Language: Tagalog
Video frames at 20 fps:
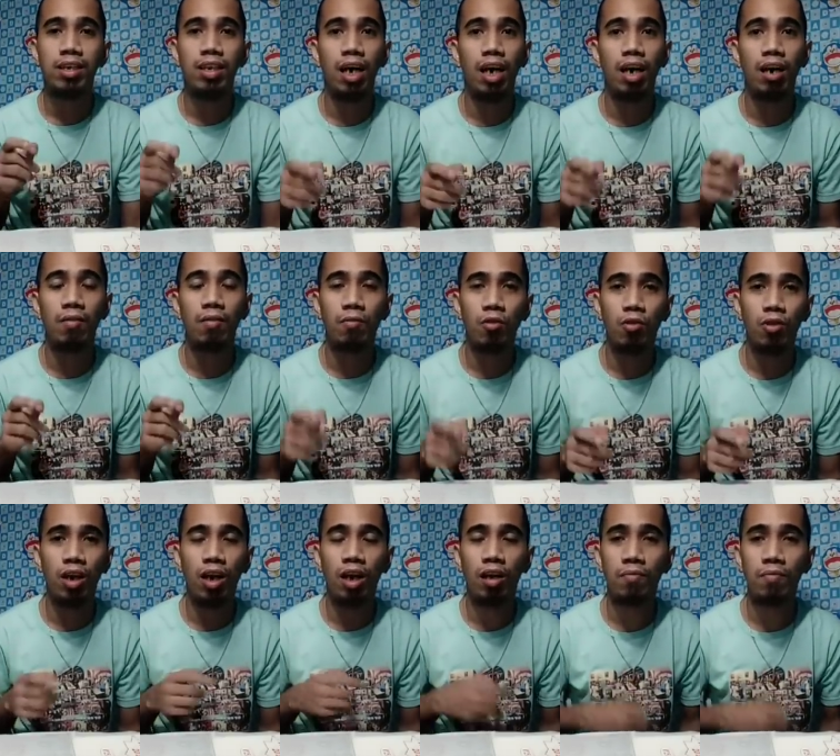sa
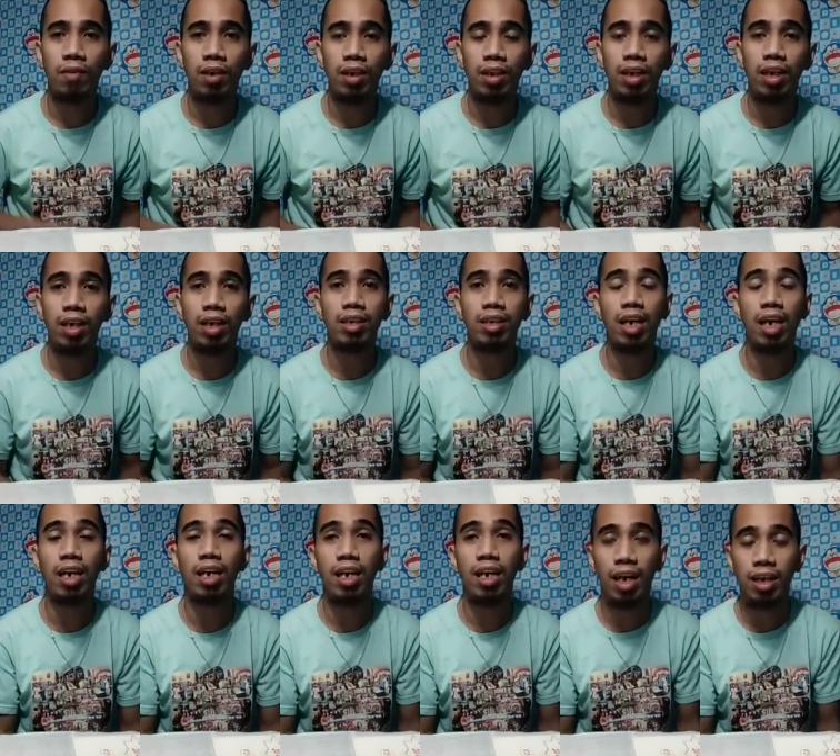Carmona, Cavite,
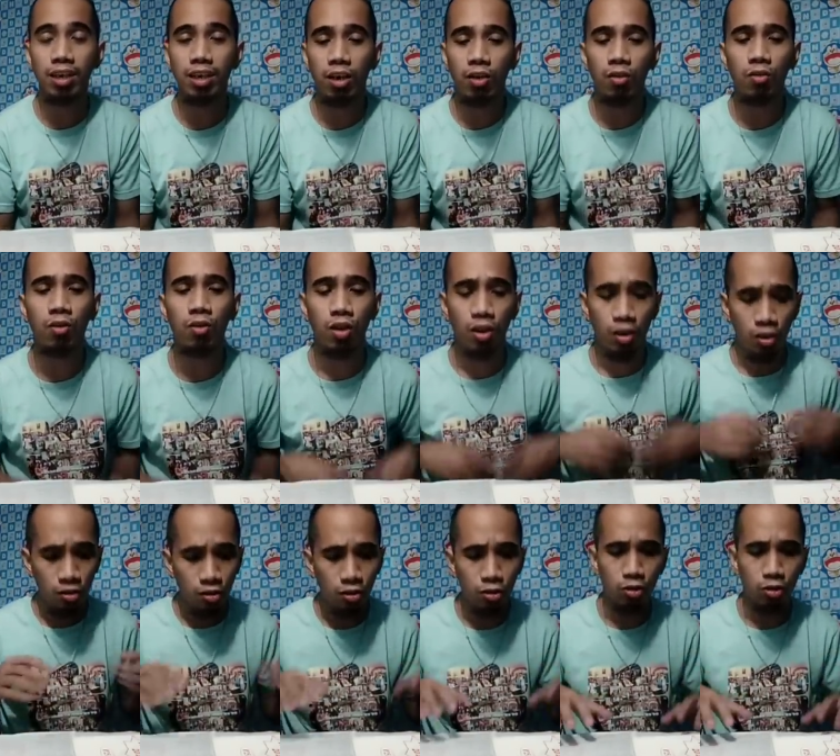San Lazaro,
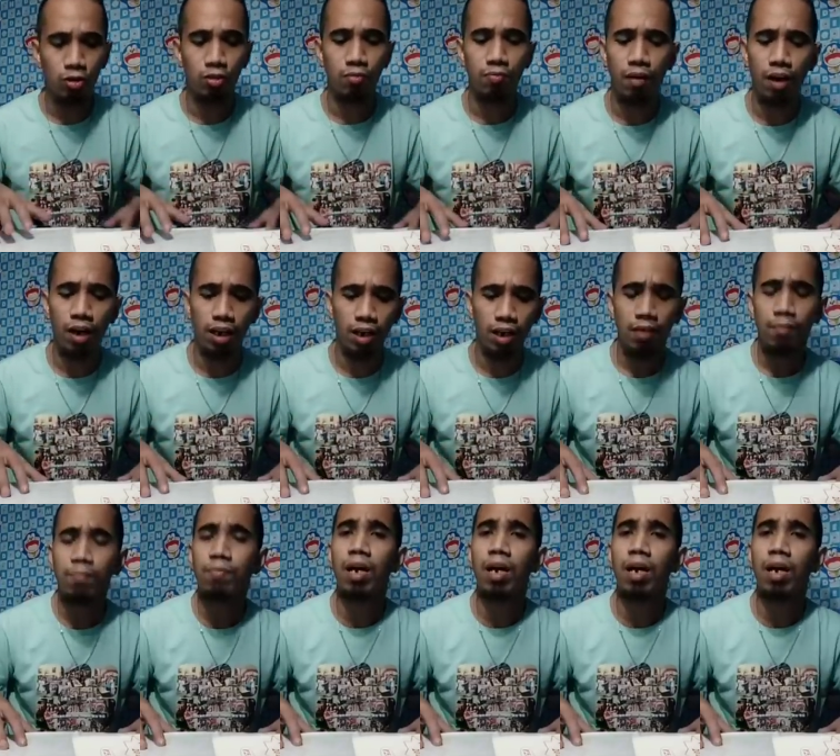Leisure Park.